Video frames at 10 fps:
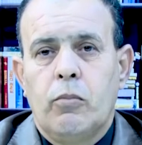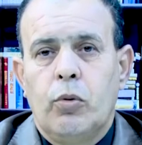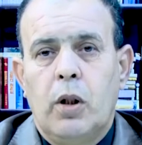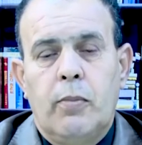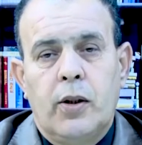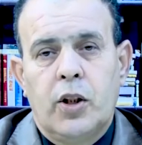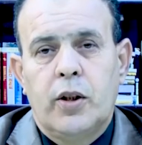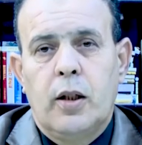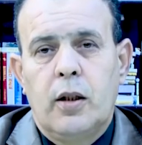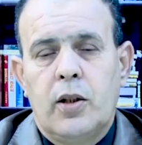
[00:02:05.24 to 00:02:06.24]
ولما
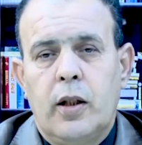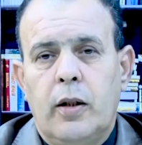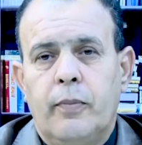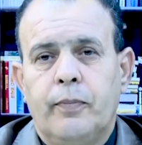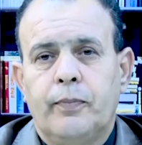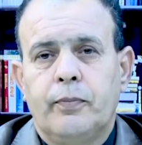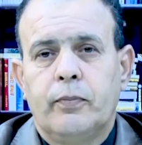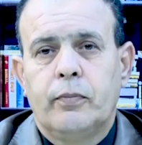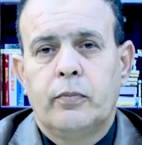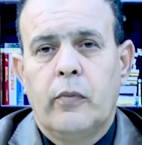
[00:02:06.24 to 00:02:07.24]
انتشر الإسلام
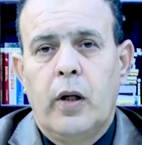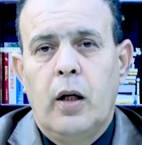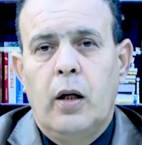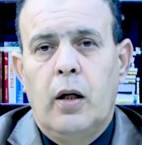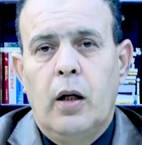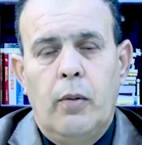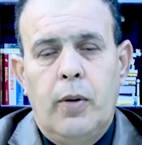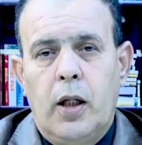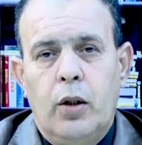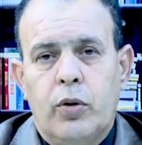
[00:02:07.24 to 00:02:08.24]
أبى
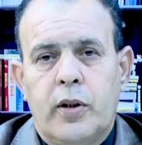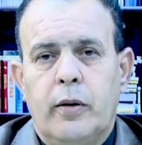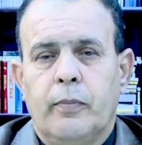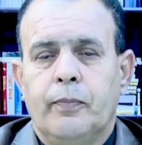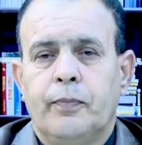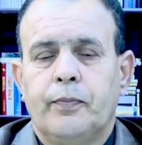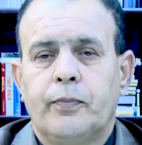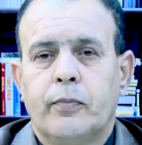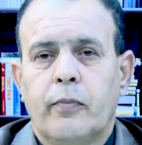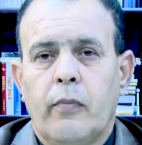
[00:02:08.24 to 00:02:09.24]
أن يسلم
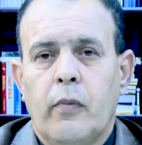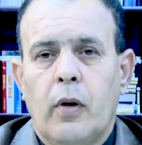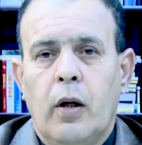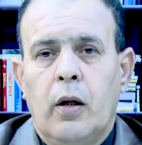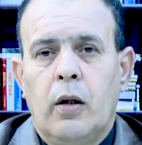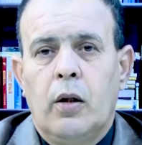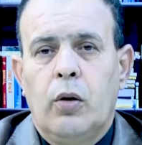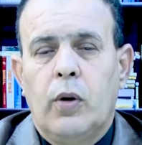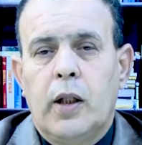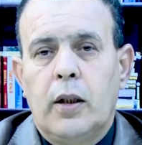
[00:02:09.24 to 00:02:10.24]

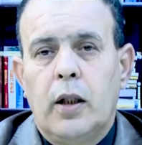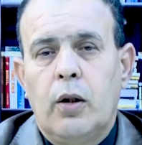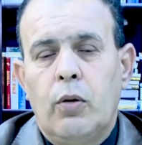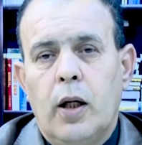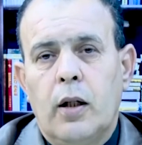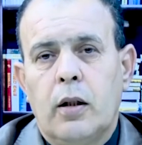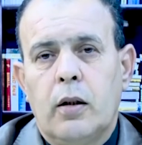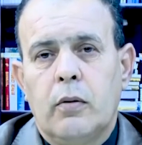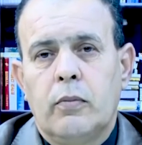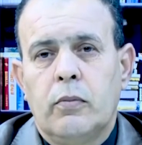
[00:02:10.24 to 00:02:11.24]
وكان له أخ
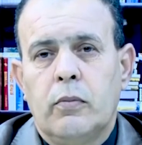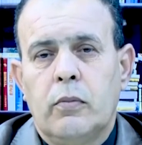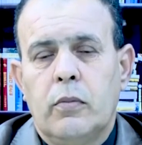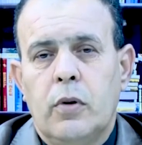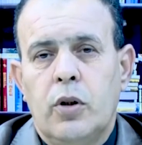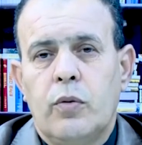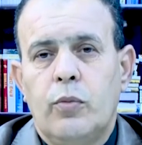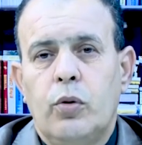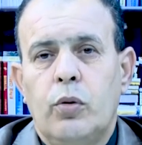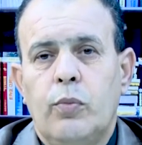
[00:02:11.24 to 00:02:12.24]

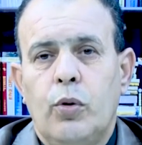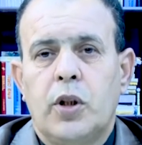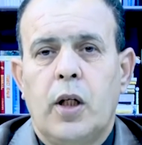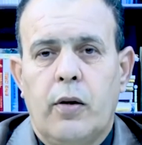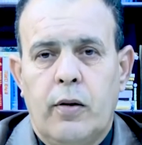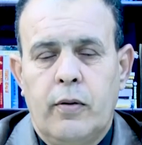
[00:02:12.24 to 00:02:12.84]
اسمه بجير